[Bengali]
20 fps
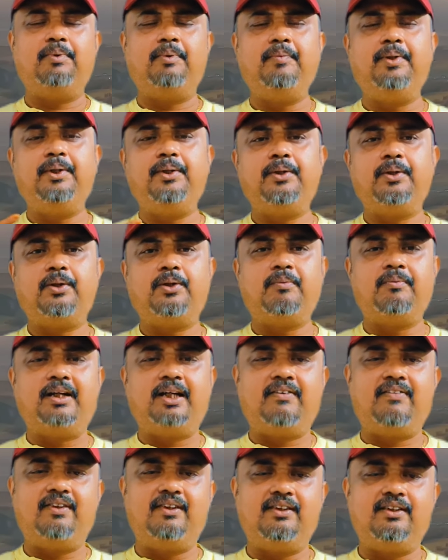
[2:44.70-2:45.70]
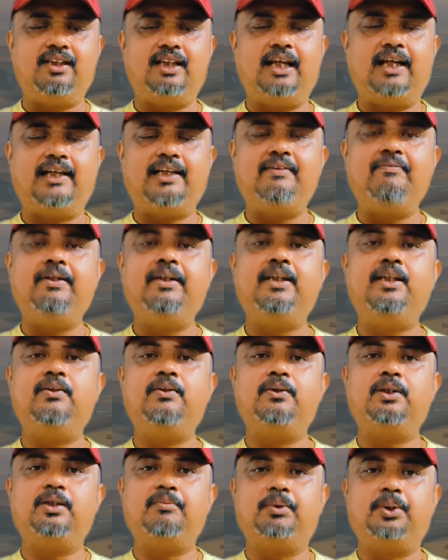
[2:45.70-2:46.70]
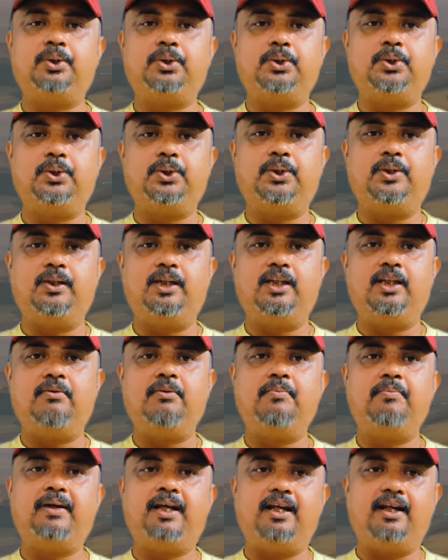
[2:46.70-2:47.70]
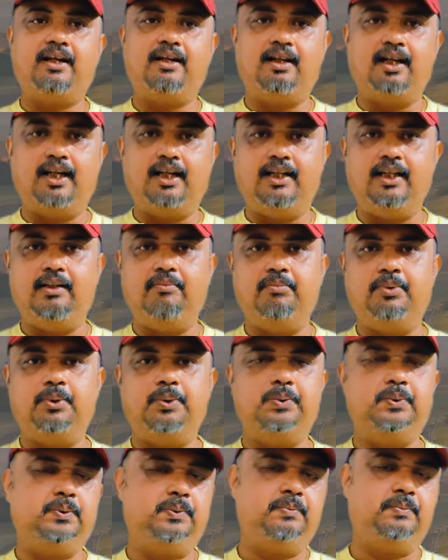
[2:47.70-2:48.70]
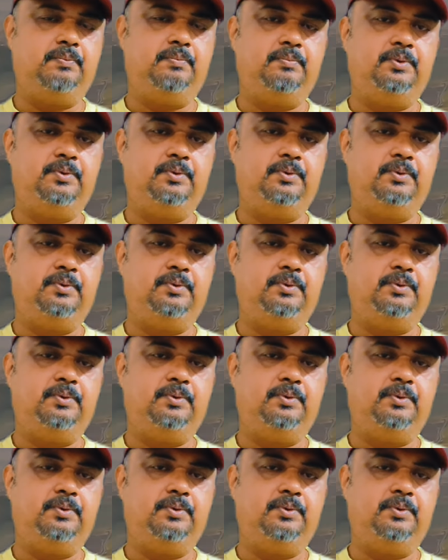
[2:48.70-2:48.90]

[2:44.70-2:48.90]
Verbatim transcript: বিভিন্ন রকম অ্যাডভেঞ্চার অ্যাক্টিভিটি করতে পছন্দ করে যেমন প্যারাগ্লাইডিং বলুন